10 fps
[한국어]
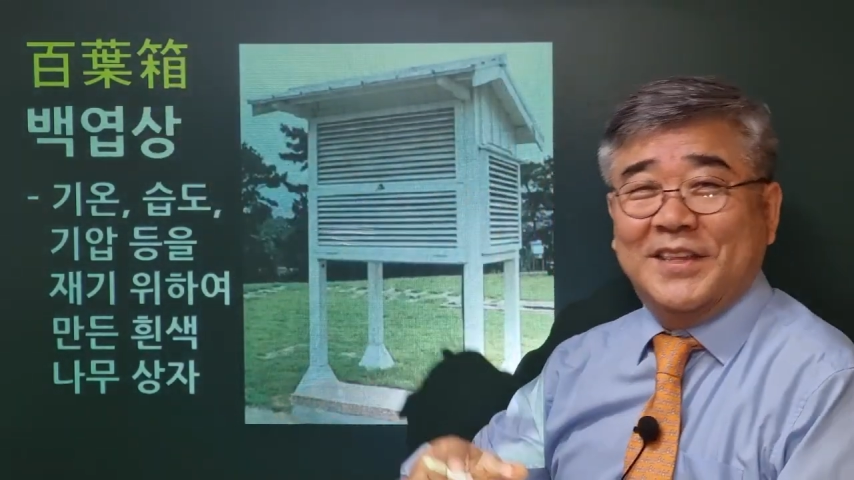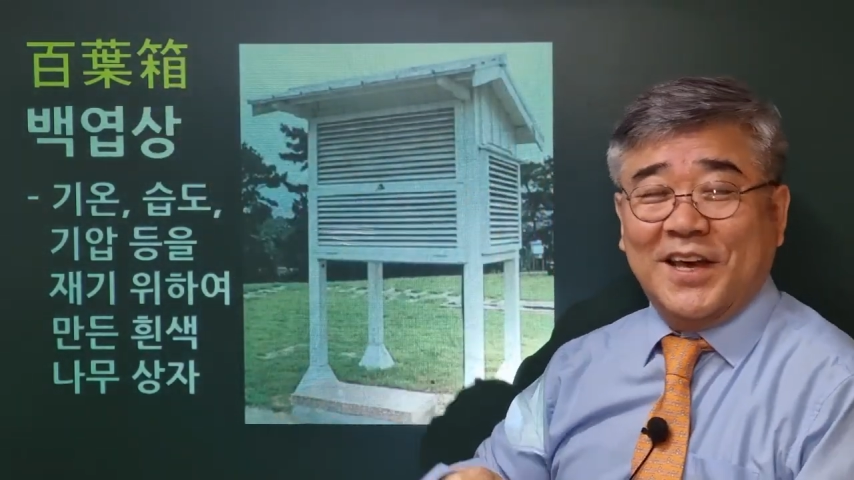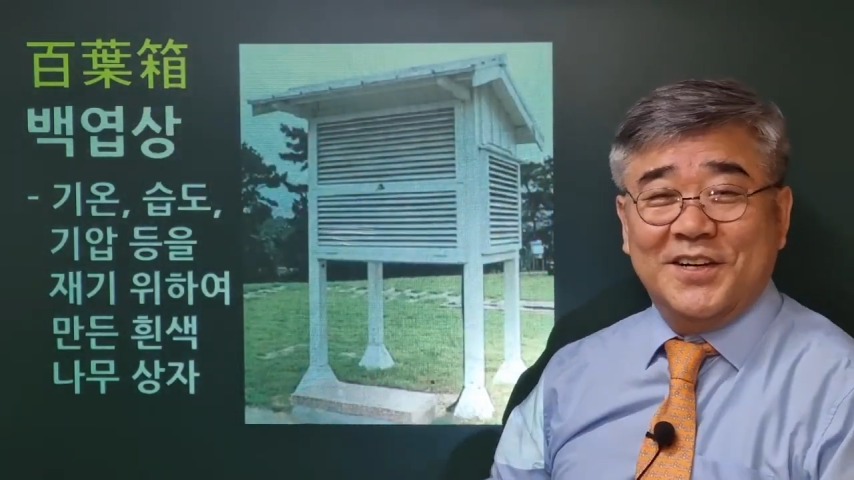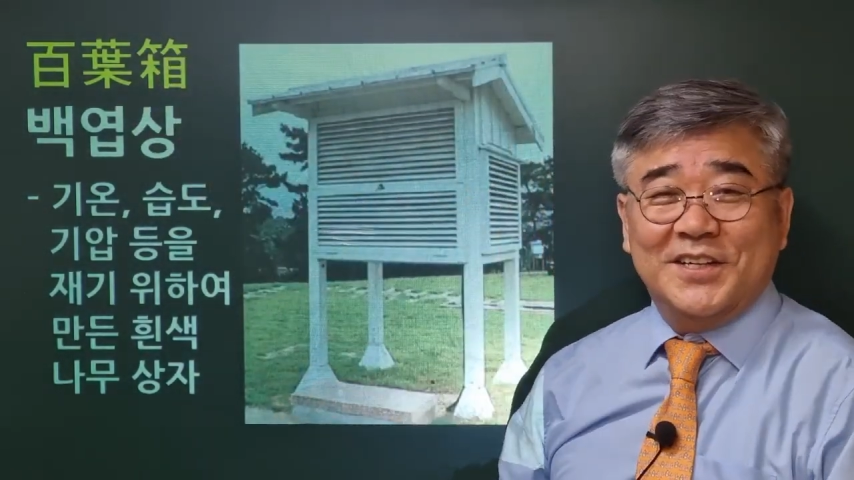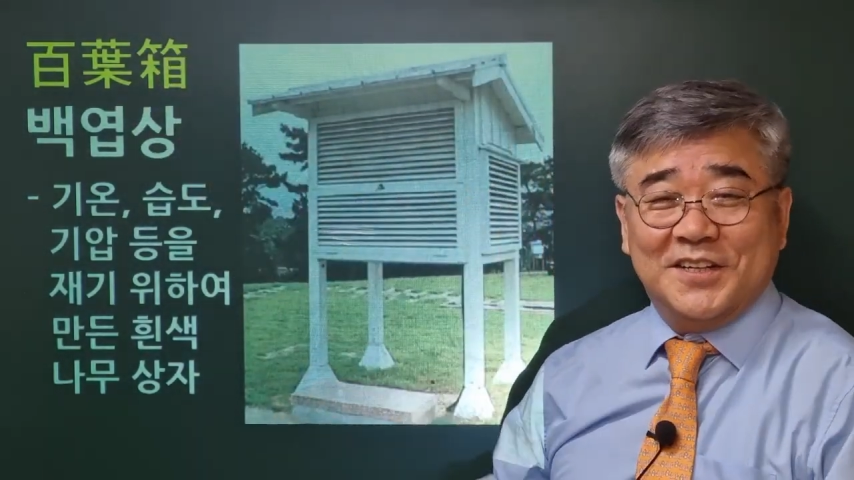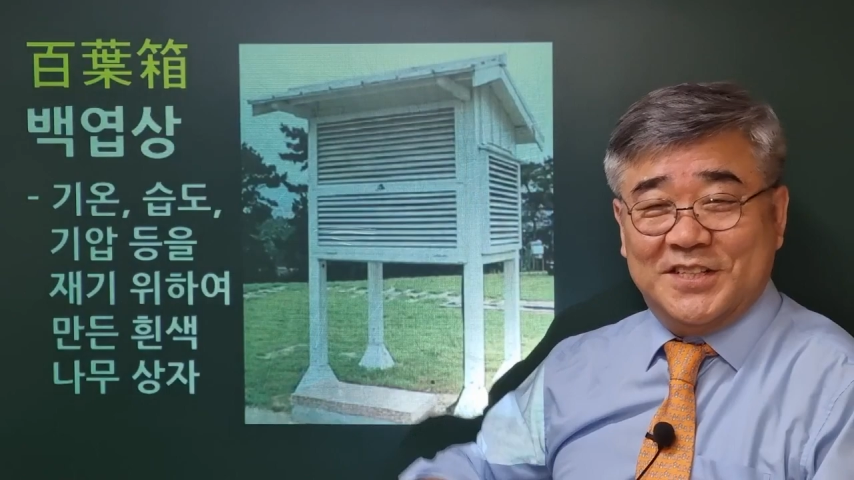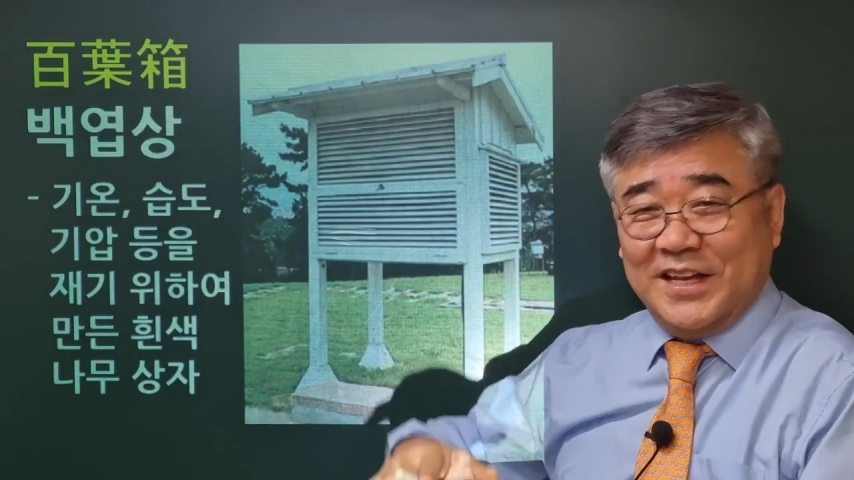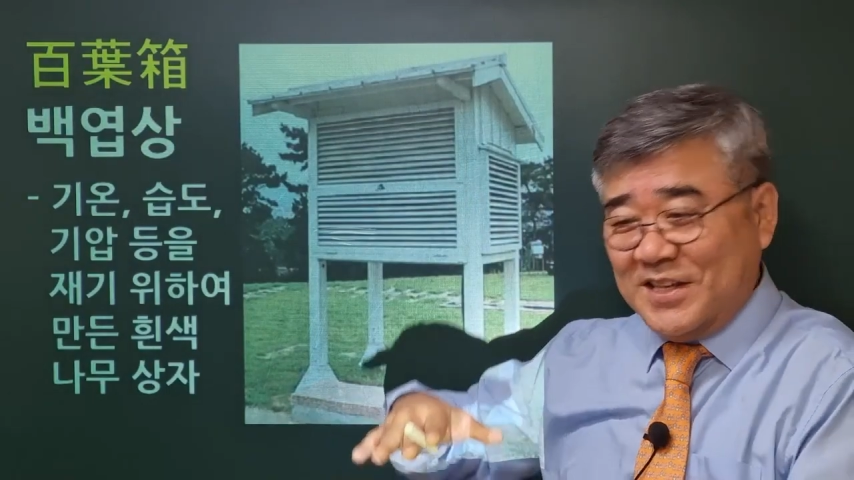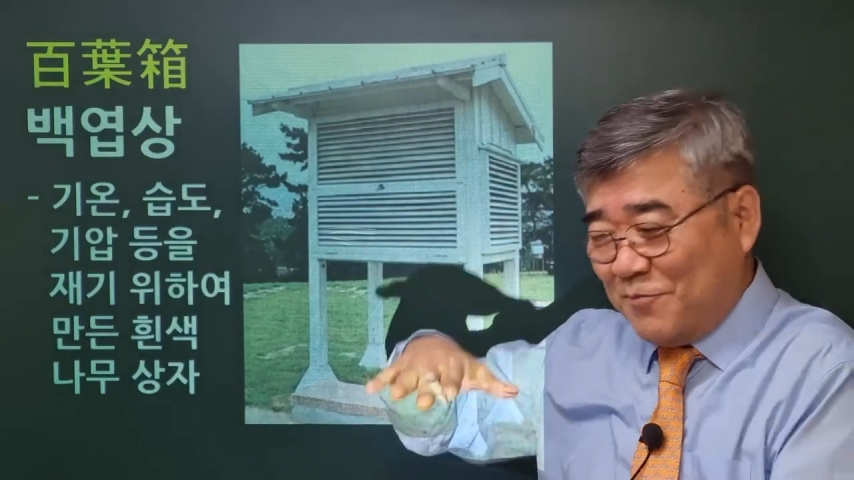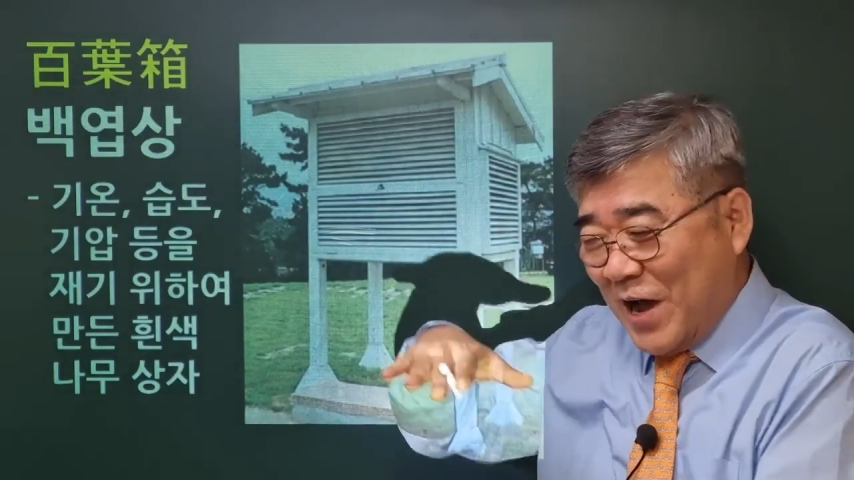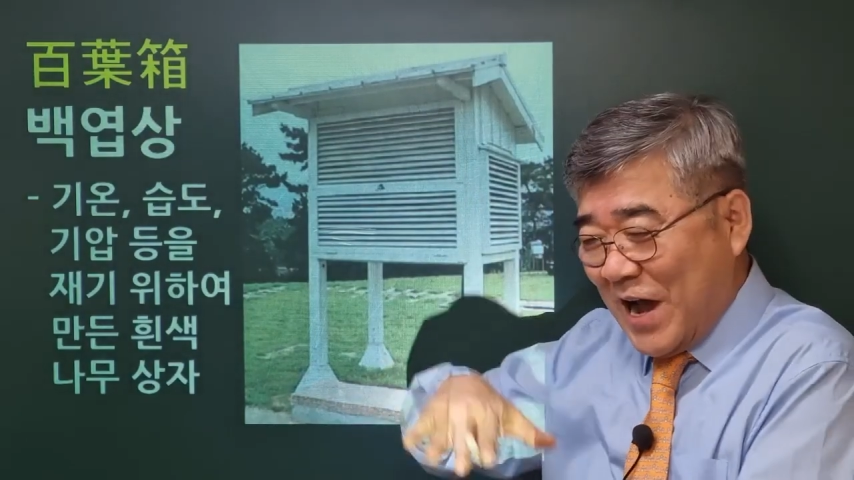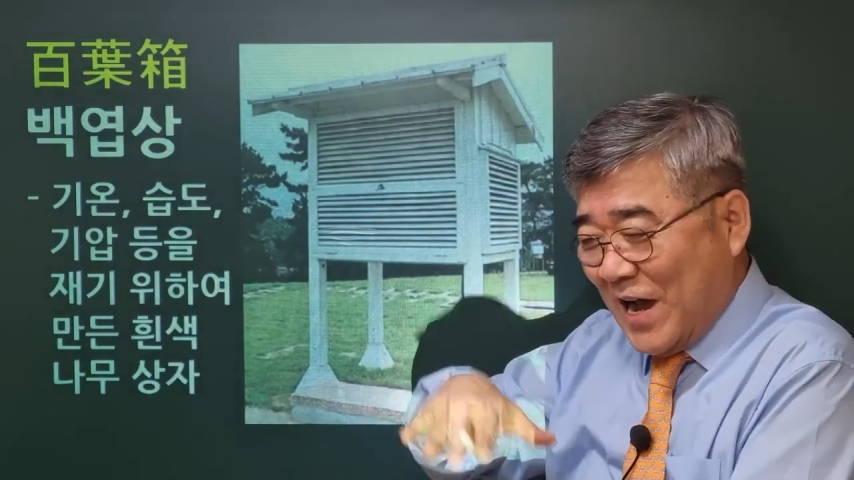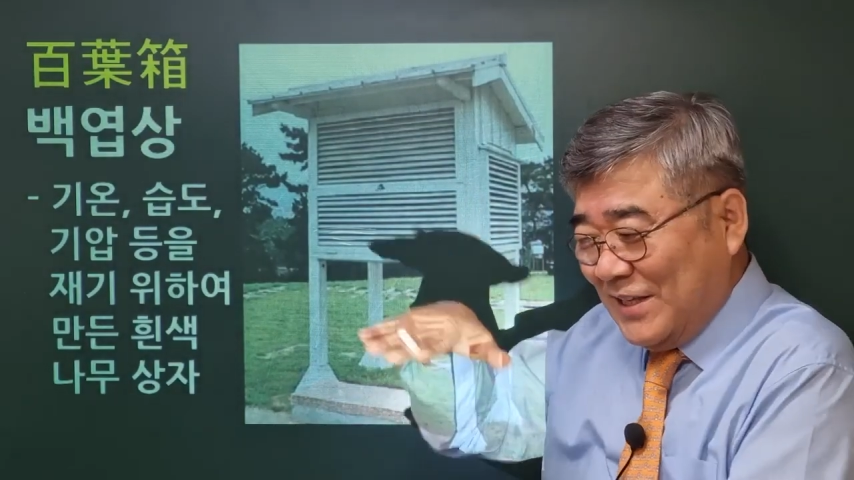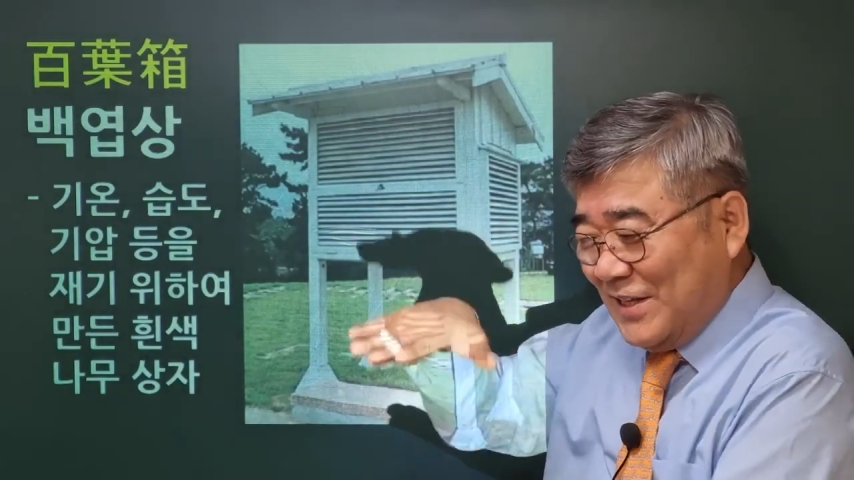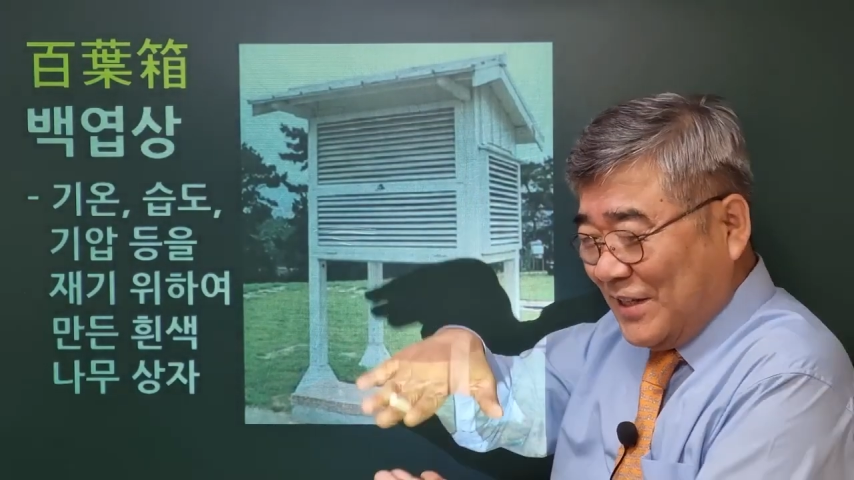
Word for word: 있다 그런 것이 아니라 많이